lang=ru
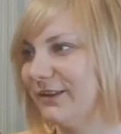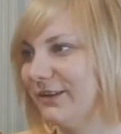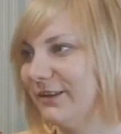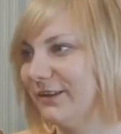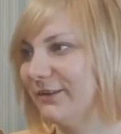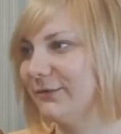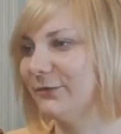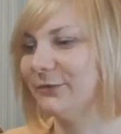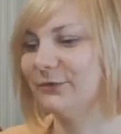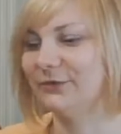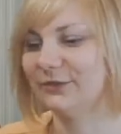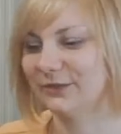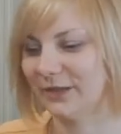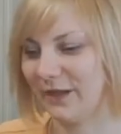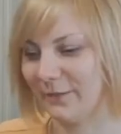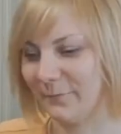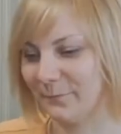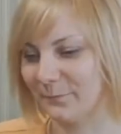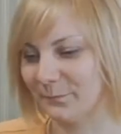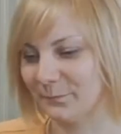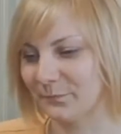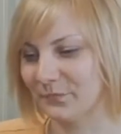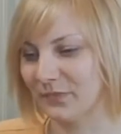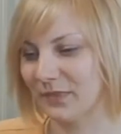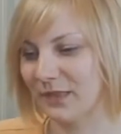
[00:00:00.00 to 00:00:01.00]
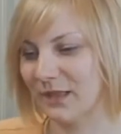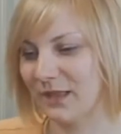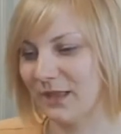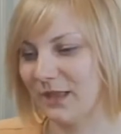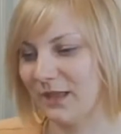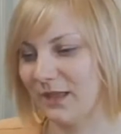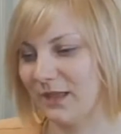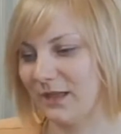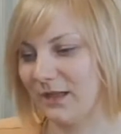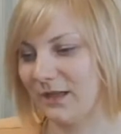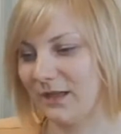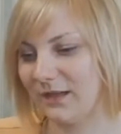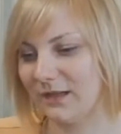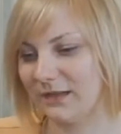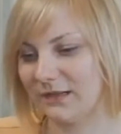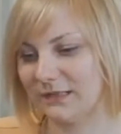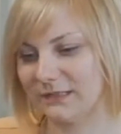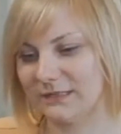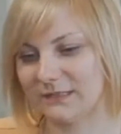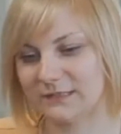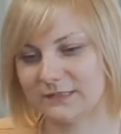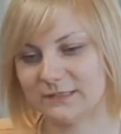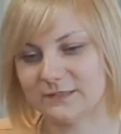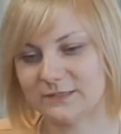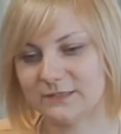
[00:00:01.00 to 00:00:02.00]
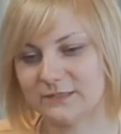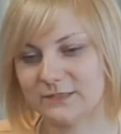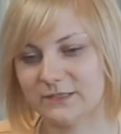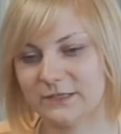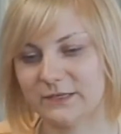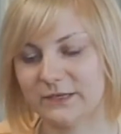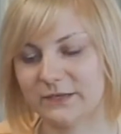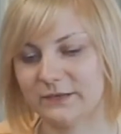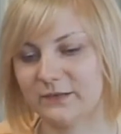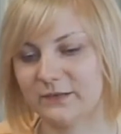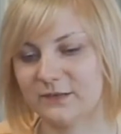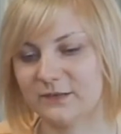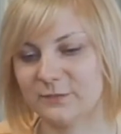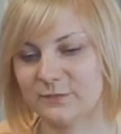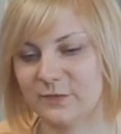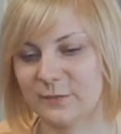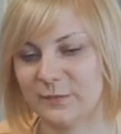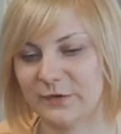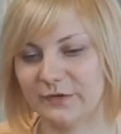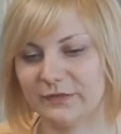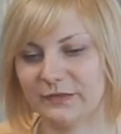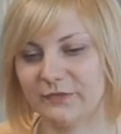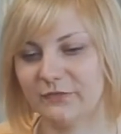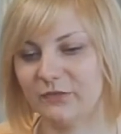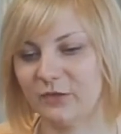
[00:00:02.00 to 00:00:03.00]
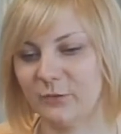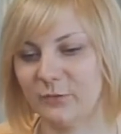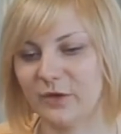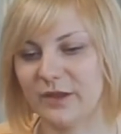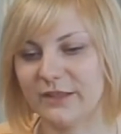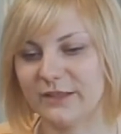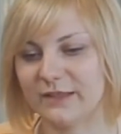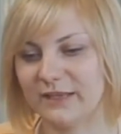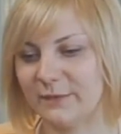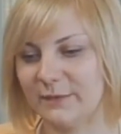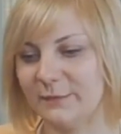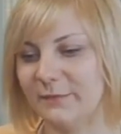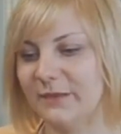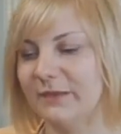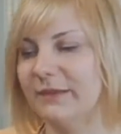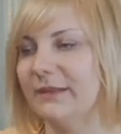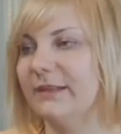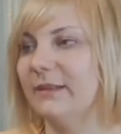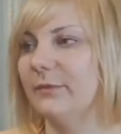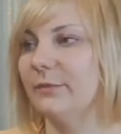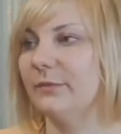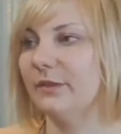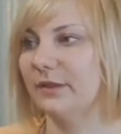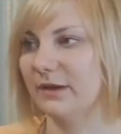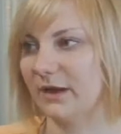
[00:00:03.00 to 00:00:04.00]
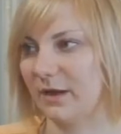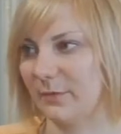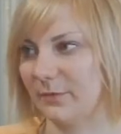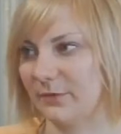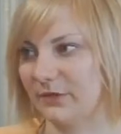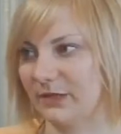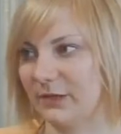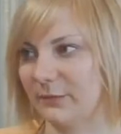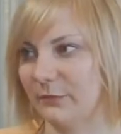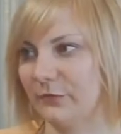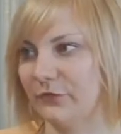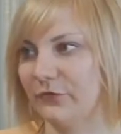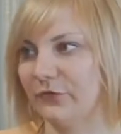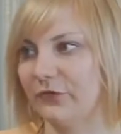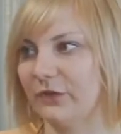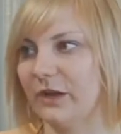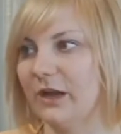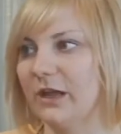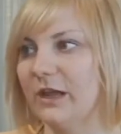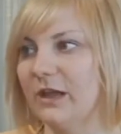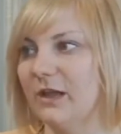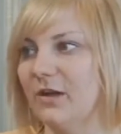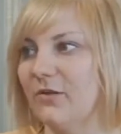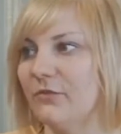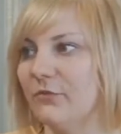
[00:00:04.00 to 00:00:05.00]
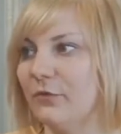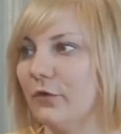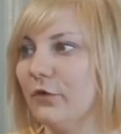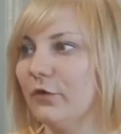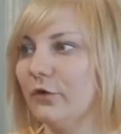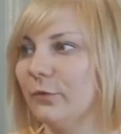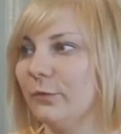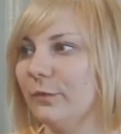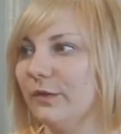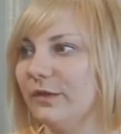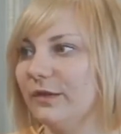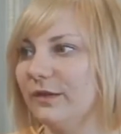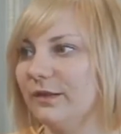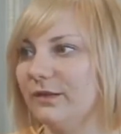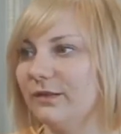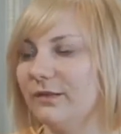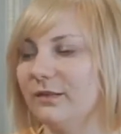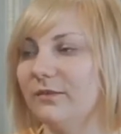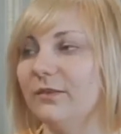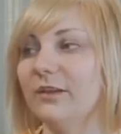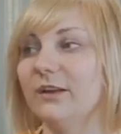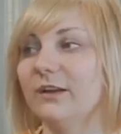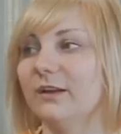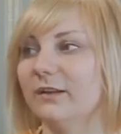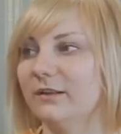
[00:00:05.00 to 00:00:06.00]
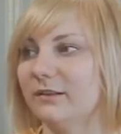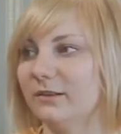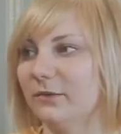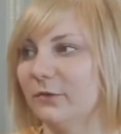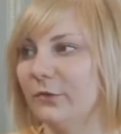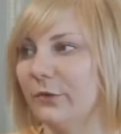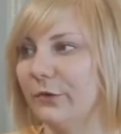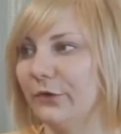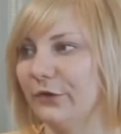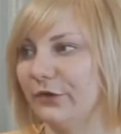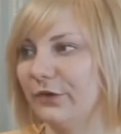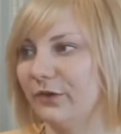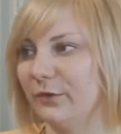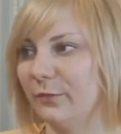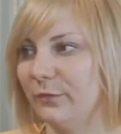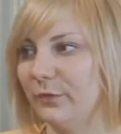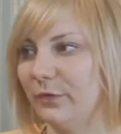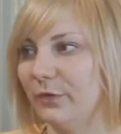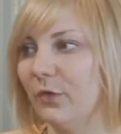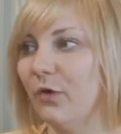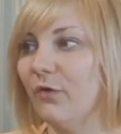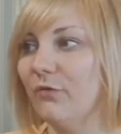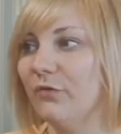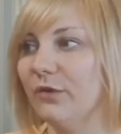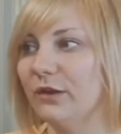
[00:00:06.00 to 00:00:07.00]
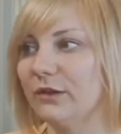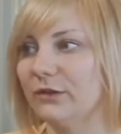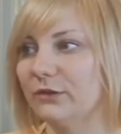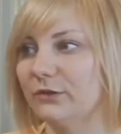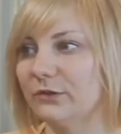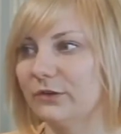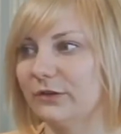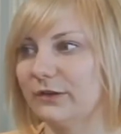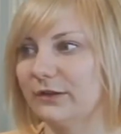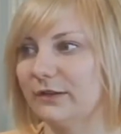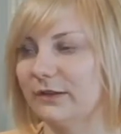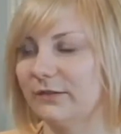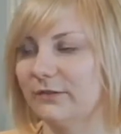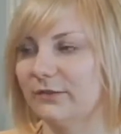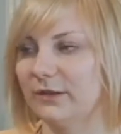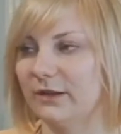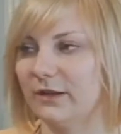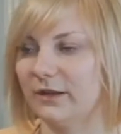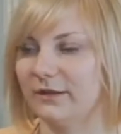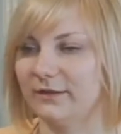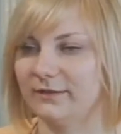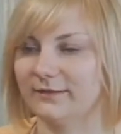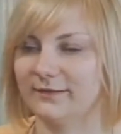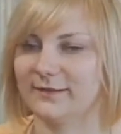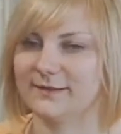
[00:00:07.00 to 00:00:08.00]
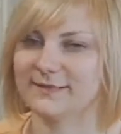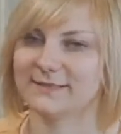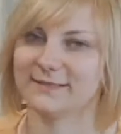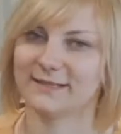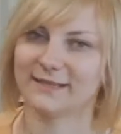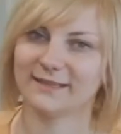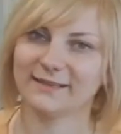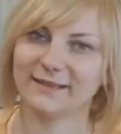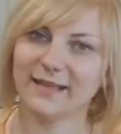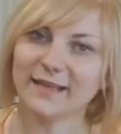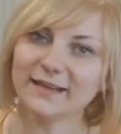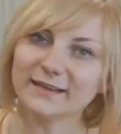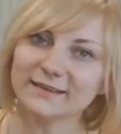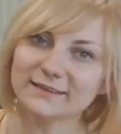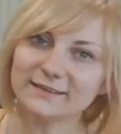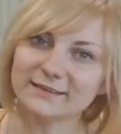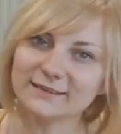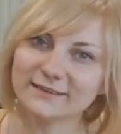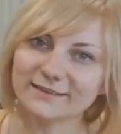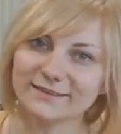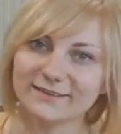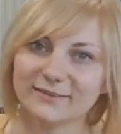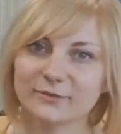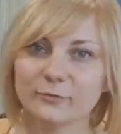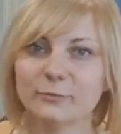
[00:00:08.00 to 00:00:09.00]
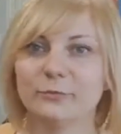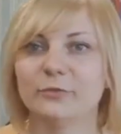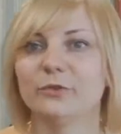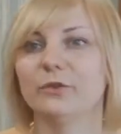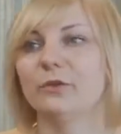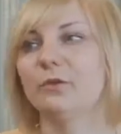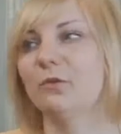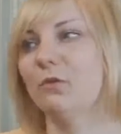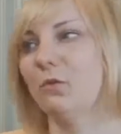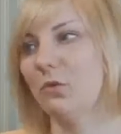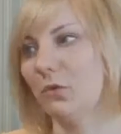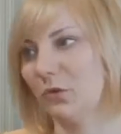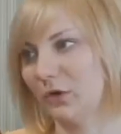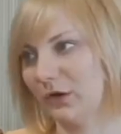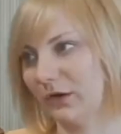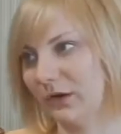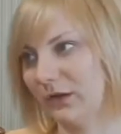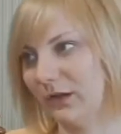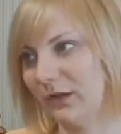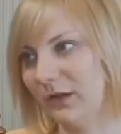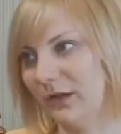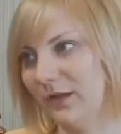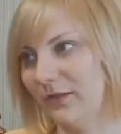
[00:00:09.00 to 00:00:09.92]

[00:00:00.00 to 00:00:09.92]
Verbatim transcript: отдохнуть там. А единственное, хотелось бы обратить внимание именно на номера, потому что в форуме есть две категории номеров, которые являются как стандарты и супериоры.